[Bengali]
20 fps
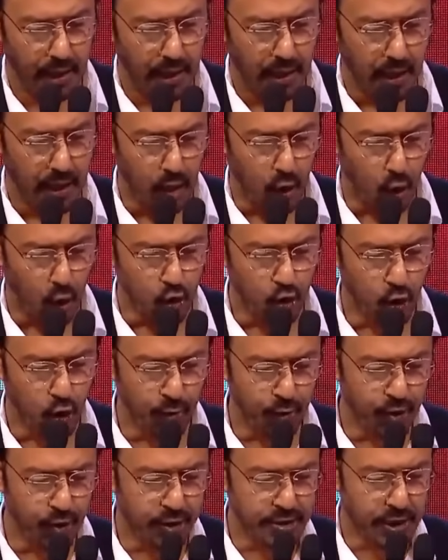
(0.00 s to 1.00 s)
হ্যাঁ,
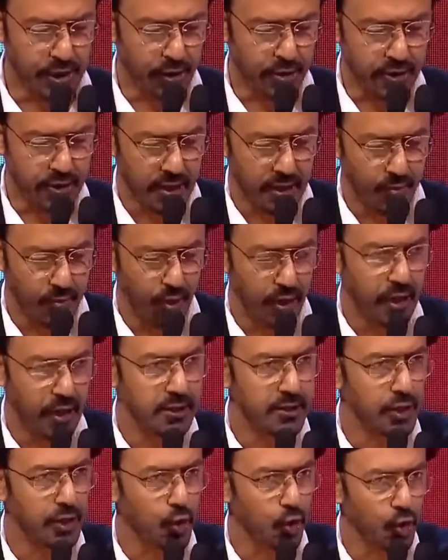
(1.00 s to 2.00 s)
অরুণাবোধা যে কথাটা বললেন
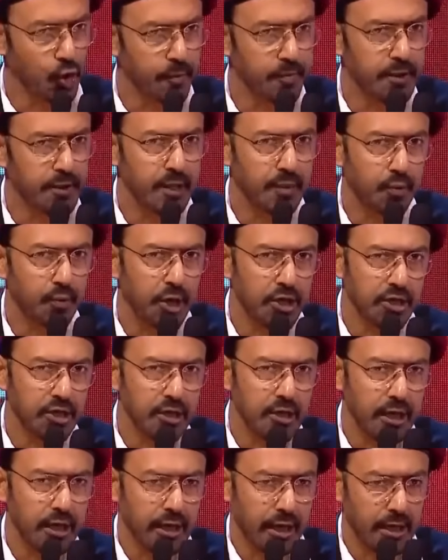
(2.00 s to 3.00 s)
যে গরিবদের পয়সা
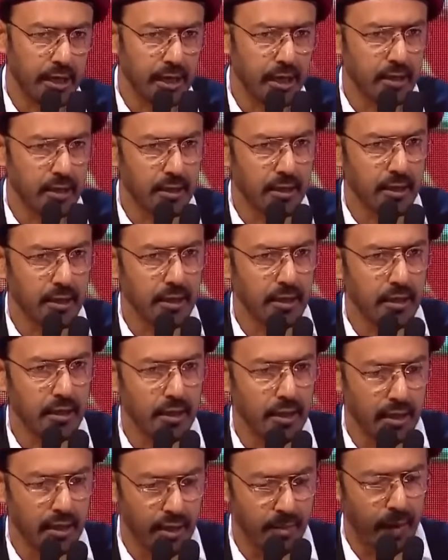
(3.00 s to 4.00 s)
দিয়ে কেনার
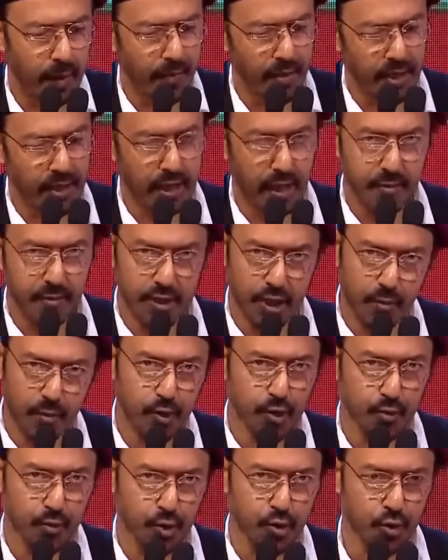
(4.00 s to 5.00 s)
ব্যাপারটা আমি
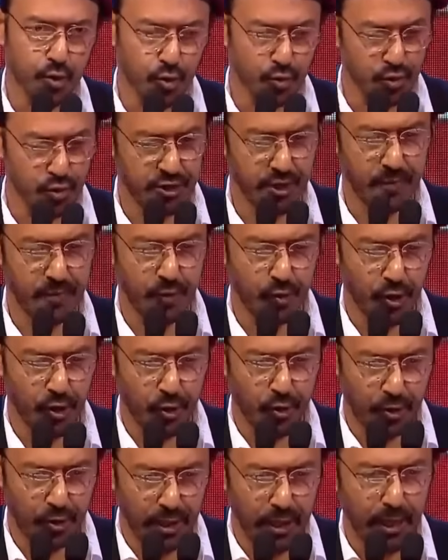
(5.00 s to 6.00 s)
দ্বিমত পোষণ করছি আমি মনে
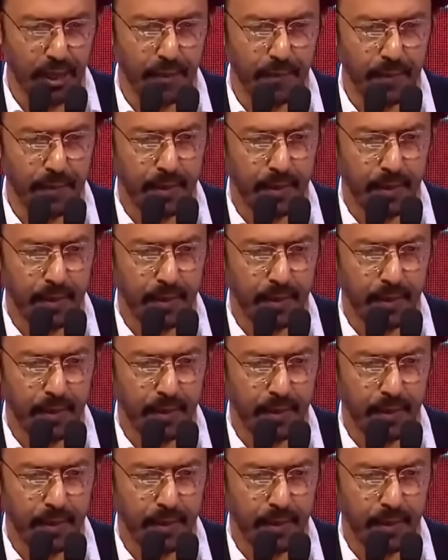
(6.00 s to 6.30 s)
করি না